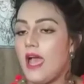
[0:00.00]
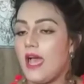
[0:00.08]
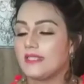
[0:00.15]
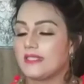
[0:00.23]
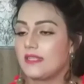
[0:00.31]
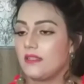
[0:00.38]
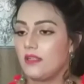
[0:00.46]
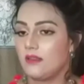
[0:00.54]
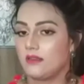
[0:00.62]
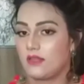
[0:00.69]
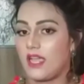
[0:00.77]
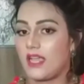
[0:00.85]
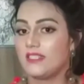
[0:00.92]
আজান
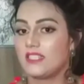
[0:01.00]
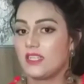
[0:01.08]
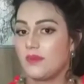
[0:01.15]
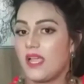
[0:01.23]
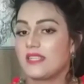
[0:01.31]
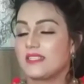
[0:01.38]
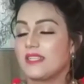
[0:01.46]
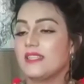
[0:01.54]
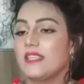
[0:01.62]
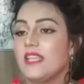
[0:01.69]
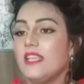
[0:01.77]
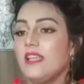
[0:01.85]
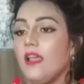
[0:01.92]
কানের সামনে আজান
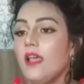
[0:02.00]
দিয়ে